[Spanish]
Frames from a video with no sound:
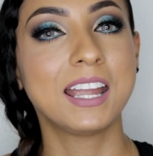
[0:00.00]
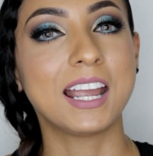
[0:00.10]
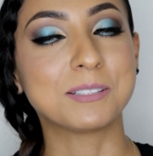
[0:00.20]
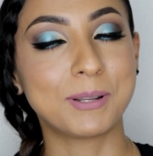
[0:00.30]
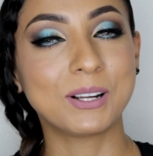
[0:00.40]

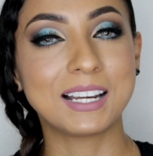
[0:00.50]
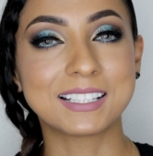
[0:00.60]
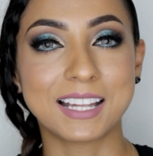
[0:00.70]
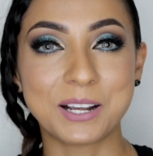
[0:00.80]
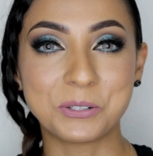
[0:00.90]
Espero que
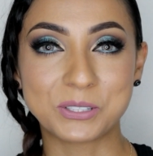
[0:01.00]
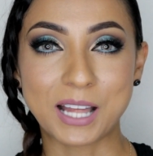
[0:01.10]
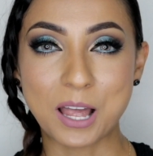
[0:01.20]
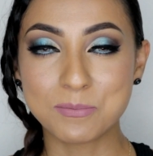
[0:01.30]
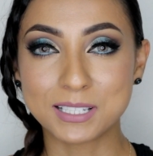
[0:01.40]
les haya
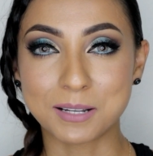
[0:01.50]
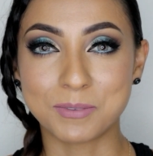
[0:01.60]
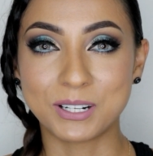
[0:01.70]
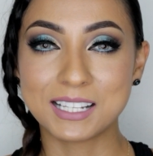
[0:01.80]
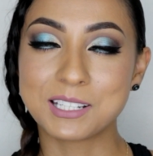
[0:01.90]
gustado mis
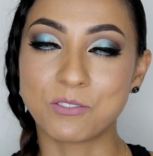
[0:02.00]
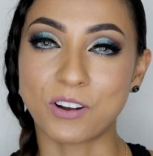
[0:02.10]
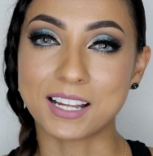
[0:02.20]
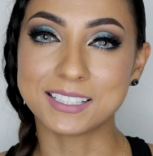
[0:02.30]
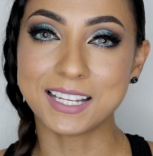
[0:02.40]
amores, si
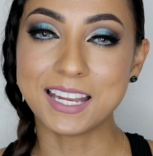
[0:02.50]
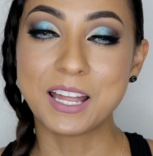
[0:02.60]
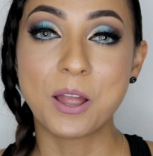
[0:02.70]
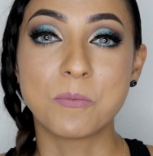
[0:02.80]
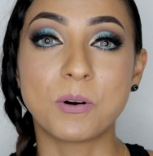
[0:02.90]
fue así,
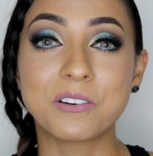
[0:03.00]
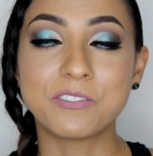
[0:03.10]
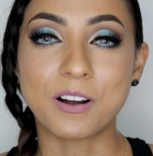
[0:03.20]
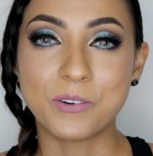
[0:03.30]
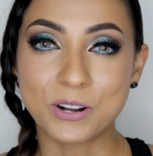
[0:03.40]
por
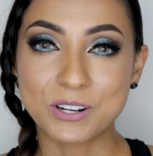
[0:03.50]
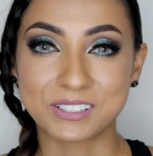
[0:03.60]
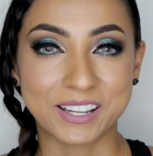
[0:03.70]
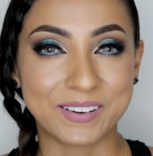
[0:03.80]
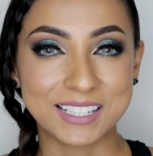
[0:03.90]
favor no
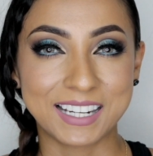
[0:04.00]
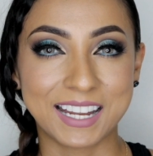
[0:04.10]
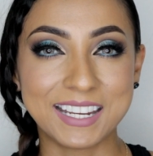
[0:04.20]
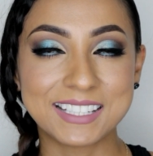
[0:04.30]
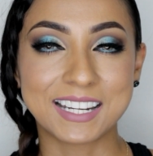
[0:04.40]
se vayan a
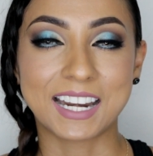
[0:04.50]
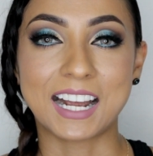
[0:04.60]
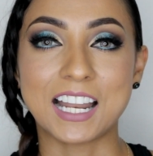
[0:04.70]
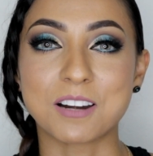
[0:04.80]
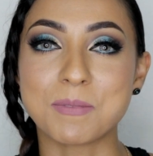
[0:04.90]
ir sin
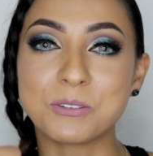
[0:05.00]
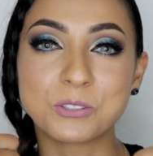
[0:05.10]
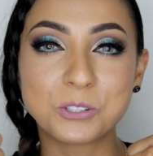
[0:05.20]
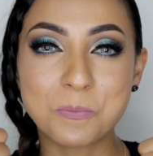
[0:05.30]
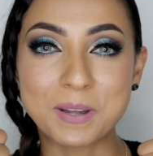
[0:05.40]
regalarme un
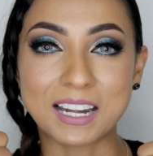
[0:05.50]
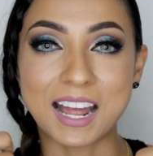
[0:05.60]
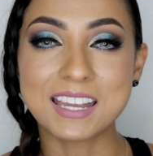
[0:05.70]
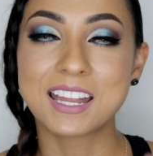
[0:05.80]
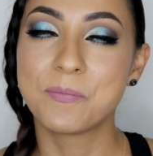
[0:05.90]
super
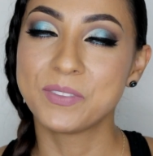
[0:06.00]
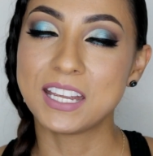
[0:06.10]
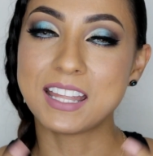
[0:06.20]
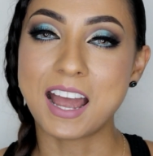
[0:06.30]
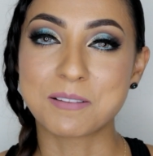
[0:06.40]
like
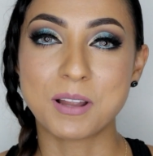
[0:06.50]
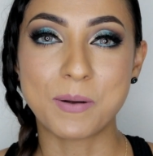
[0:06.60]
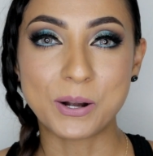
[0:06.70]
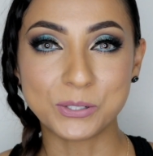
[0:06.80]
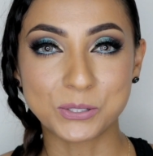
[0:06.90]
y dejarme
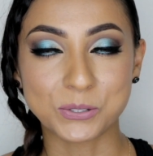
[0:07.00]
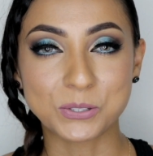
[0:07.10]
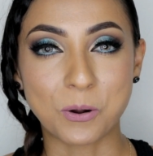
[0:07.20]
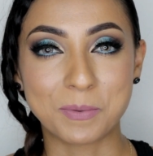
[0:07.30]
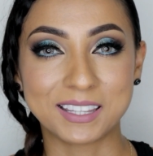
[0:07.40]
abajo sus
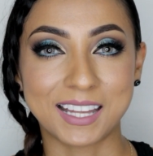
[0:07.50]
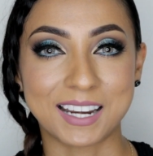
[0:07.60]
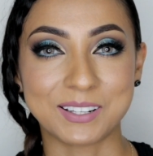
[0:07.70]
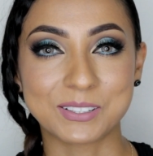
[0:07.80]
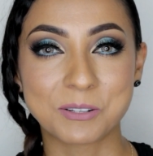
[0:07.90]

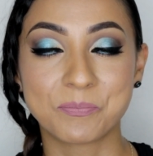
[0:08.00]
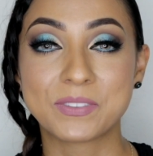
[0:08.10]
comentarios.